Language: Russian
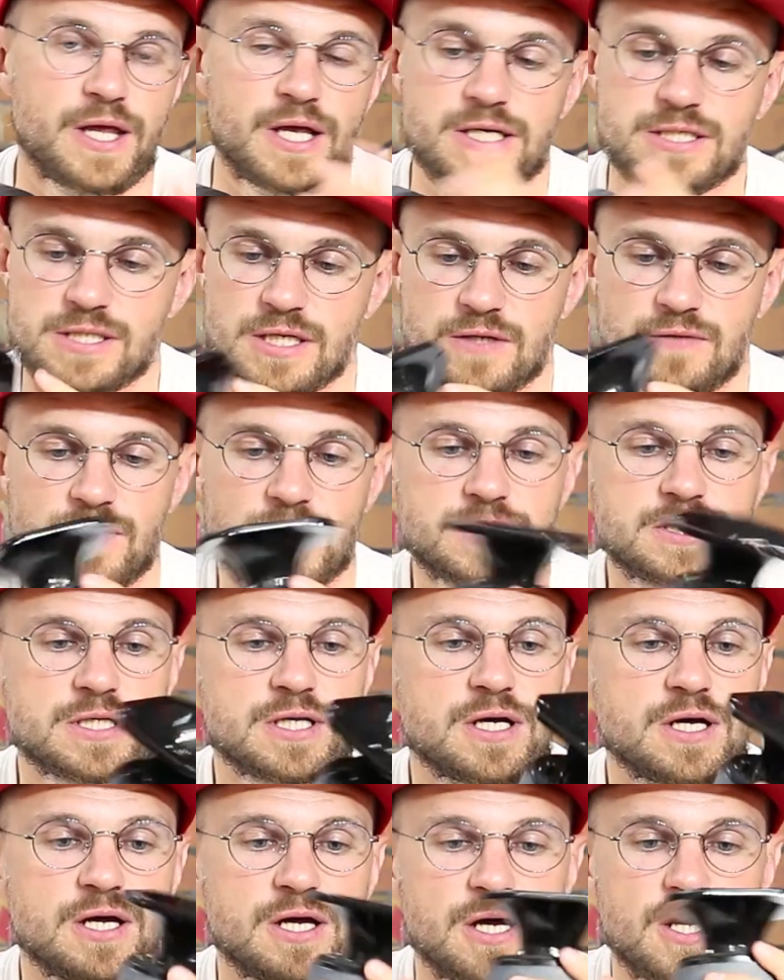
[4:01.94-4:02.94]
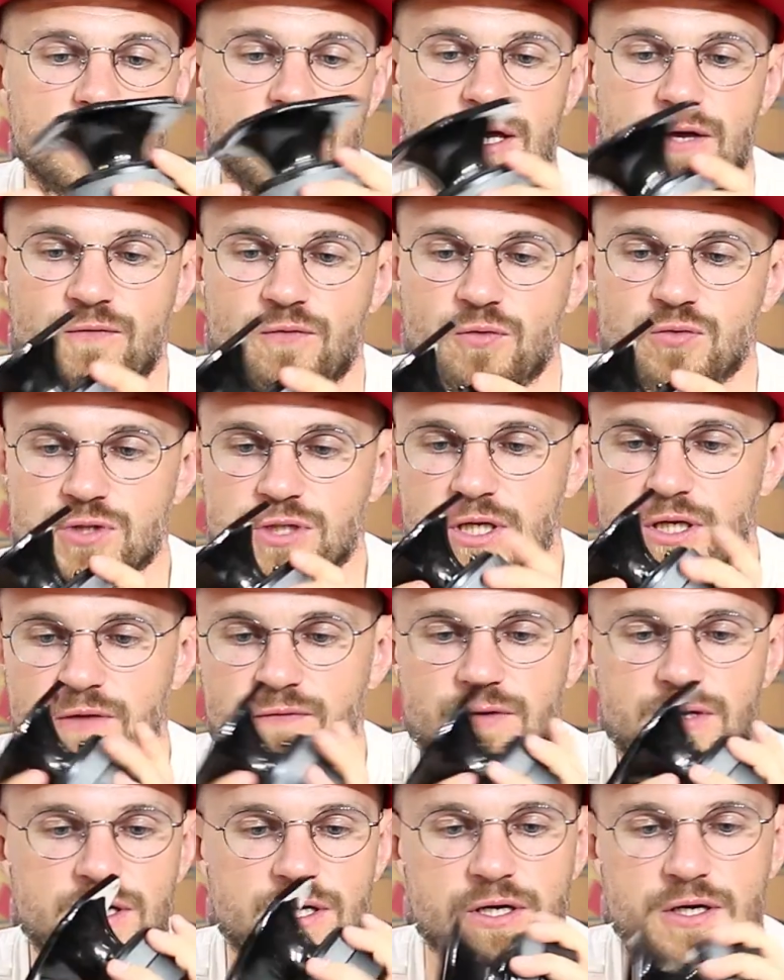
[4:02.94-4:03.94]
и, соответственно, его
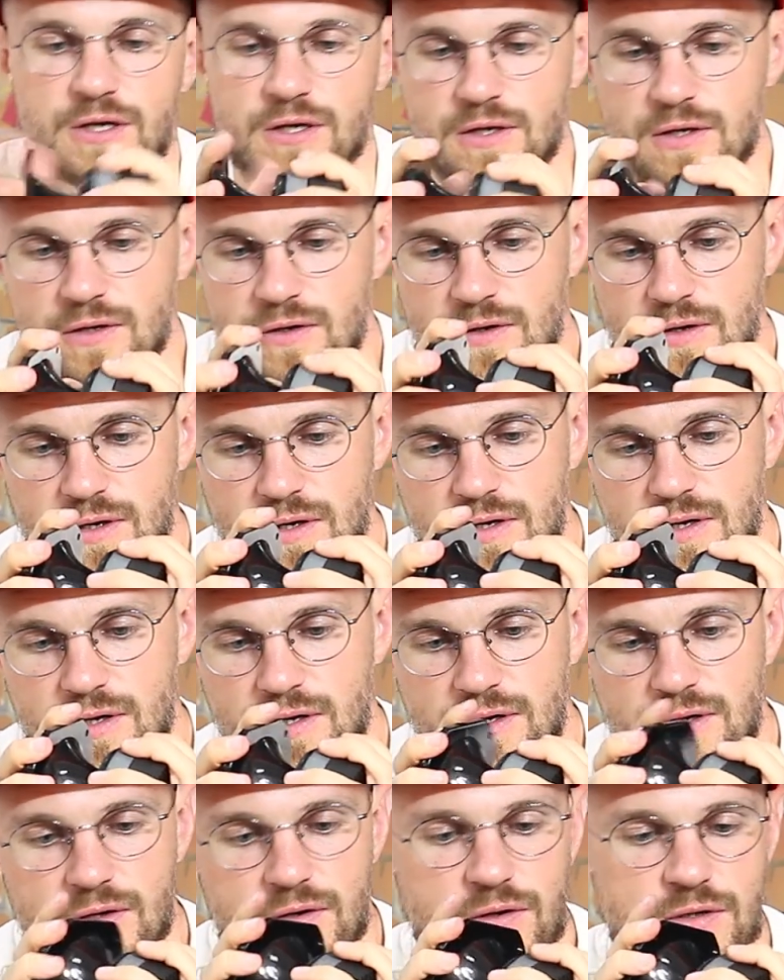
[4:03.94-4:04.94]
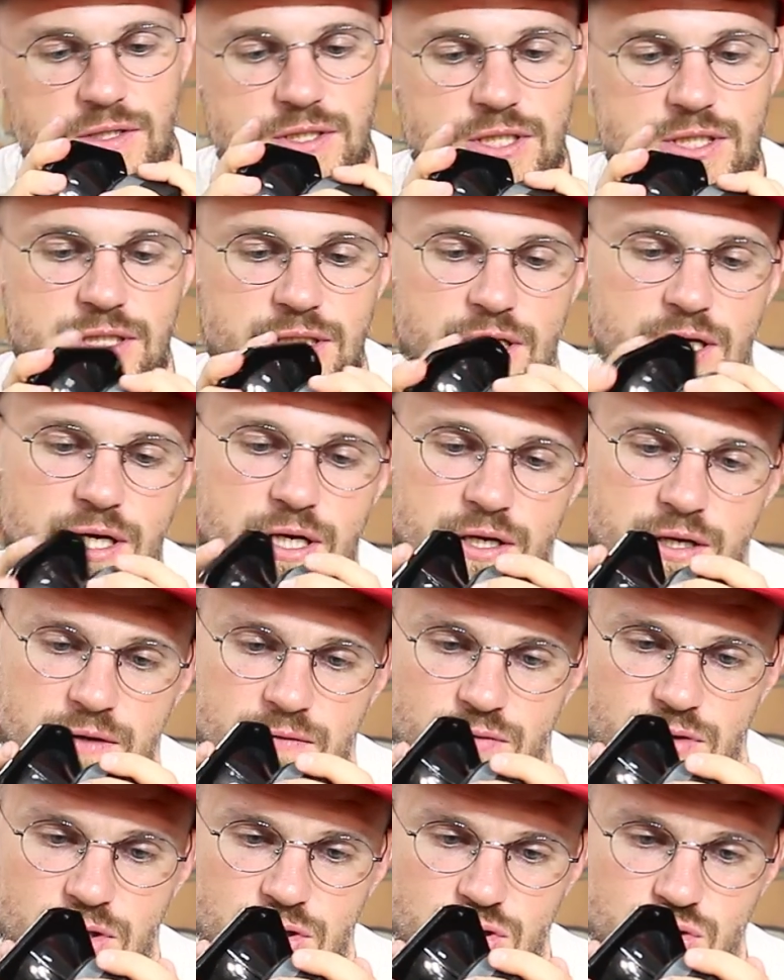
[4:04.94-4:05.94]
установить. Э, Здесь она,
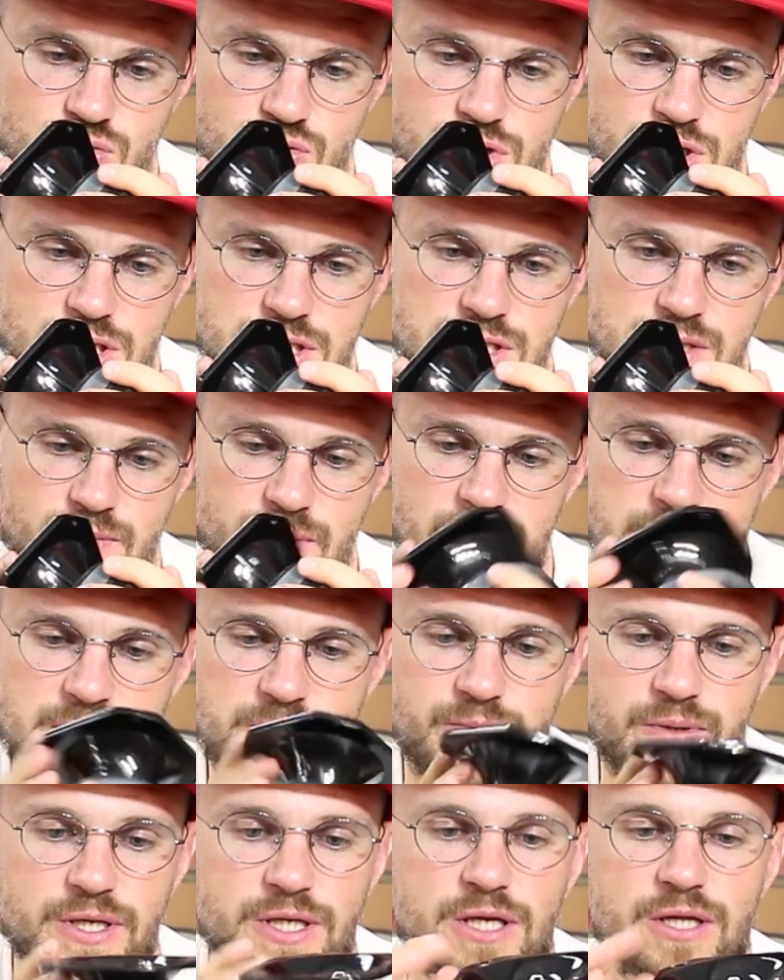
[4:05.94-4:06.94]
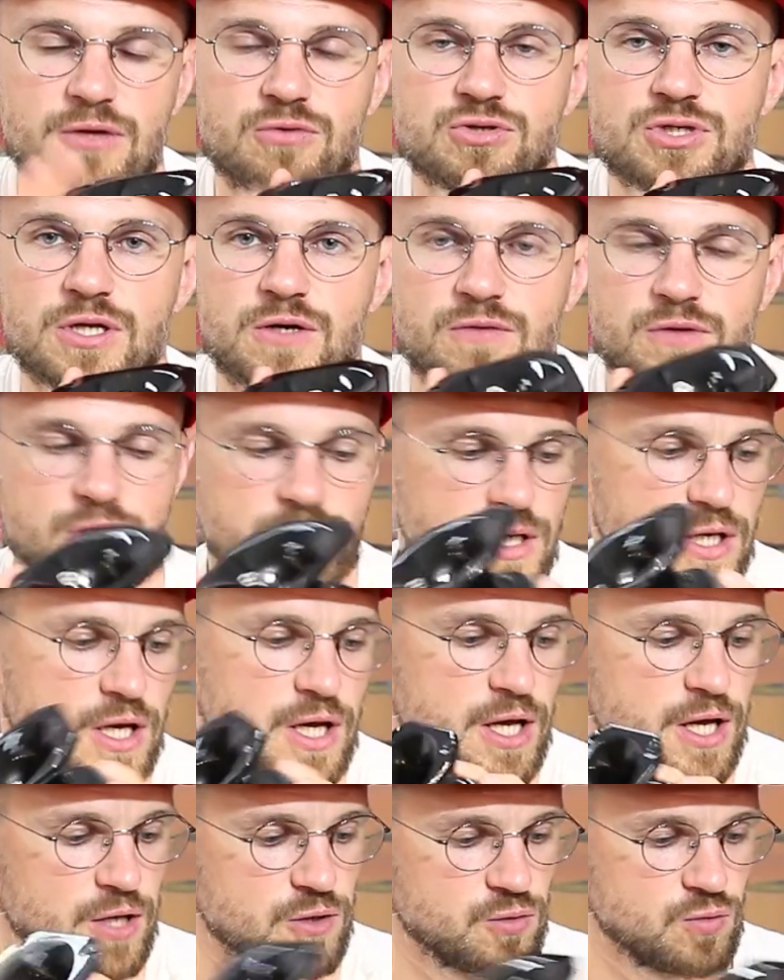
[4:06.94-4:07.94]
вот эта штучка снимается, по идее, должна вот это.
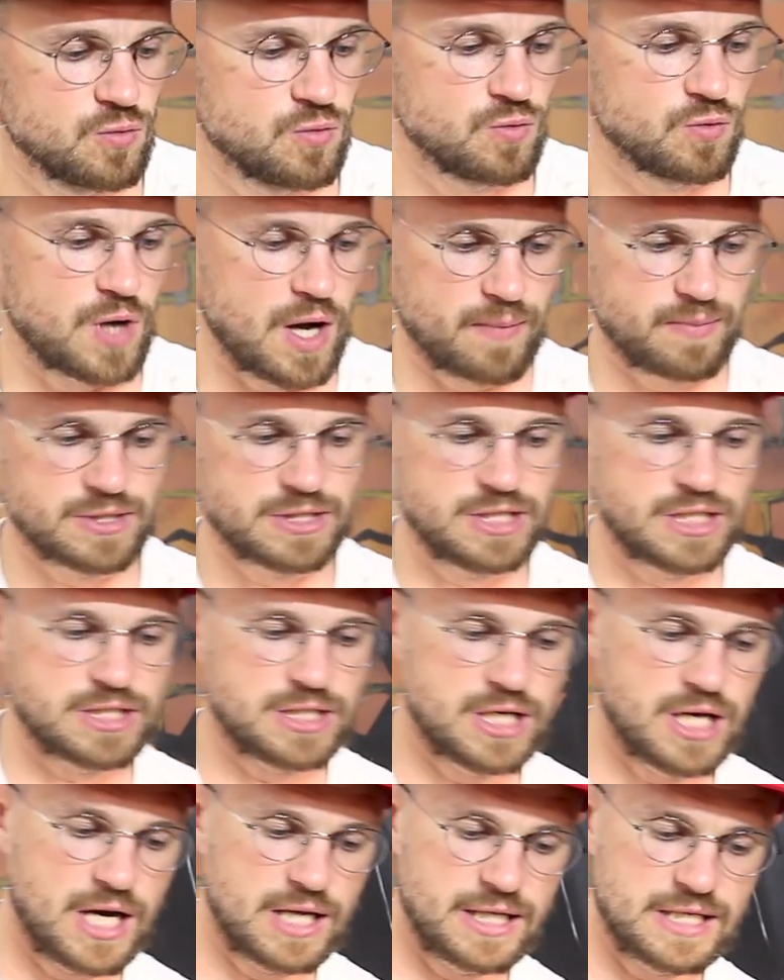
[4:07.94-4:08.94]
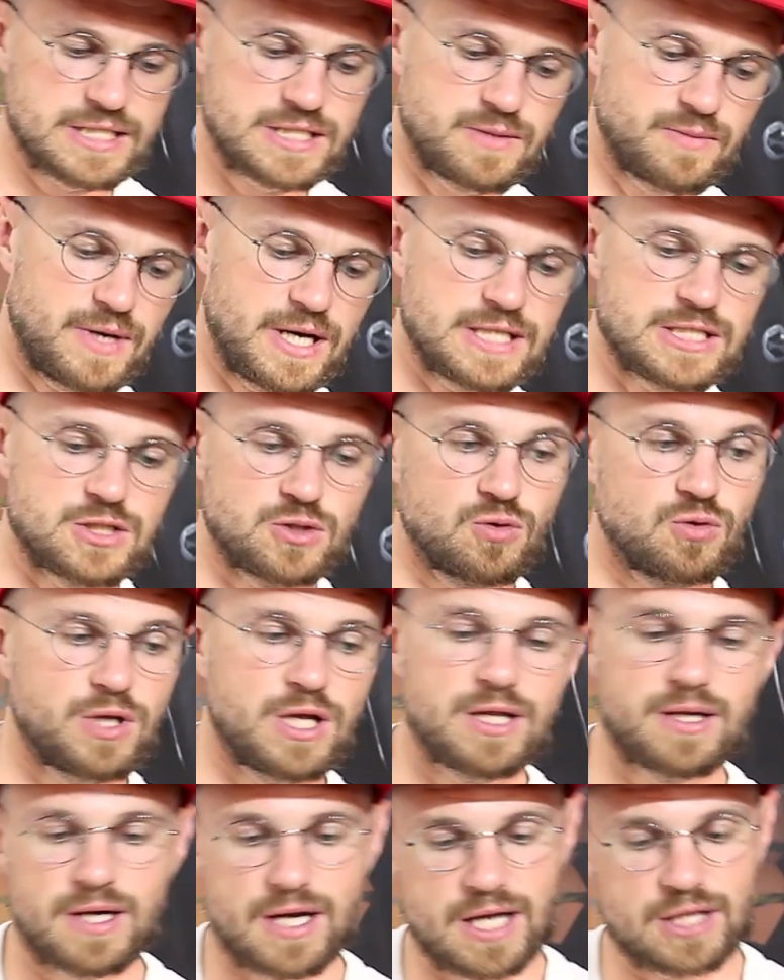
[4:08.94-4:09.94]
Ну, как бы здесь она снимается, но
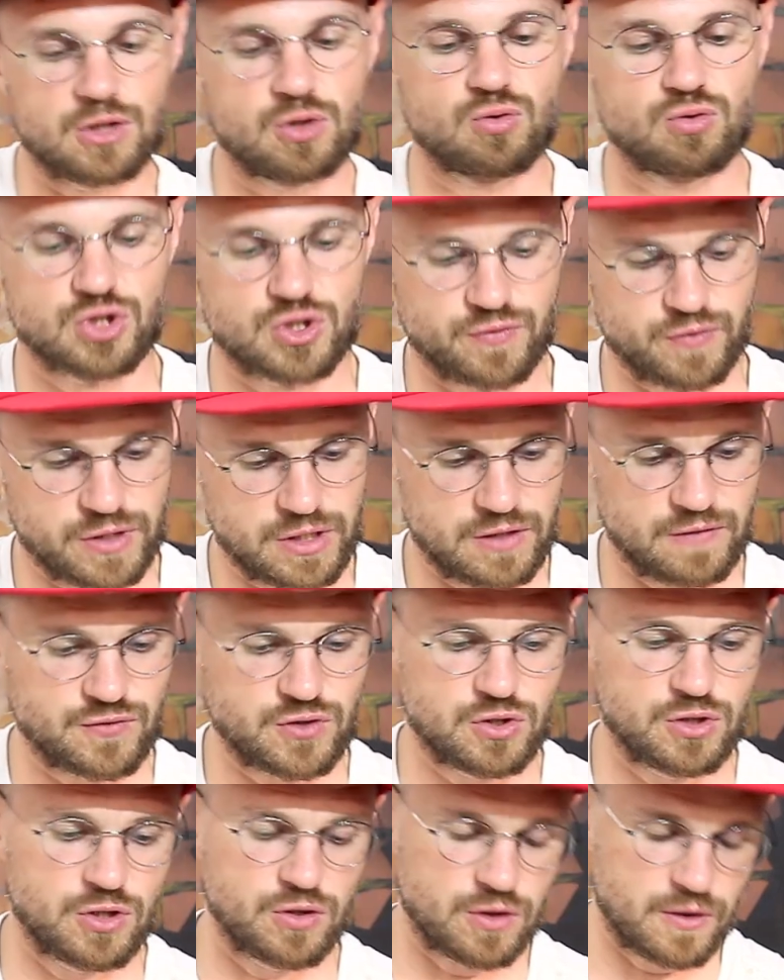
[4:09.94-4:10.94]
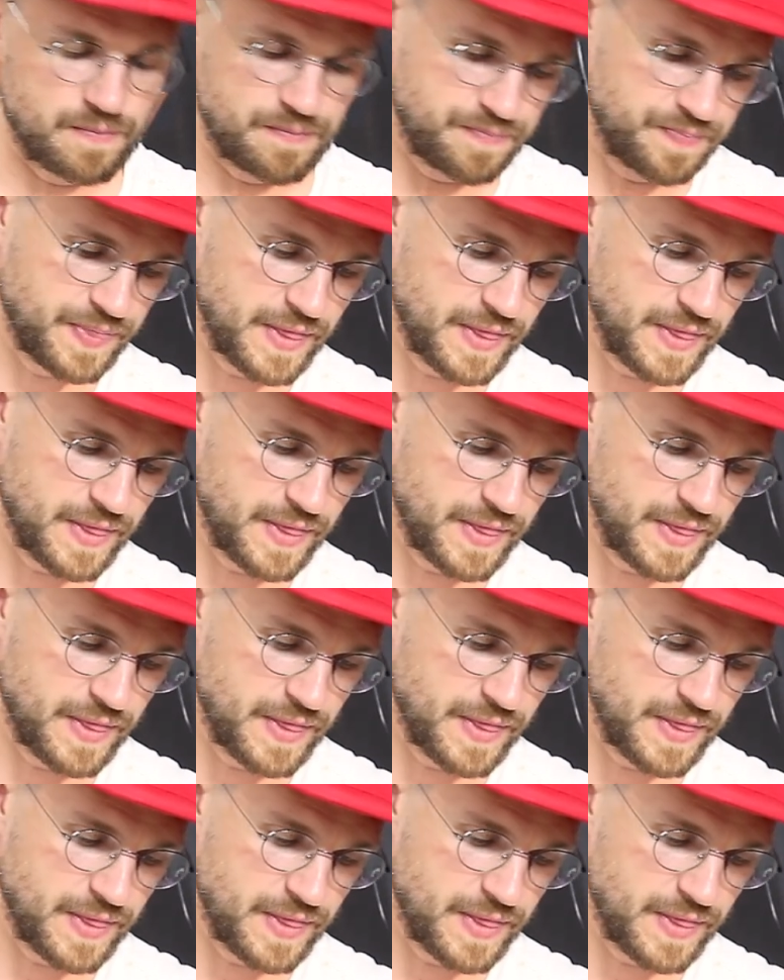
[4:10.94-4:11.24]
надо откручивать это все дело.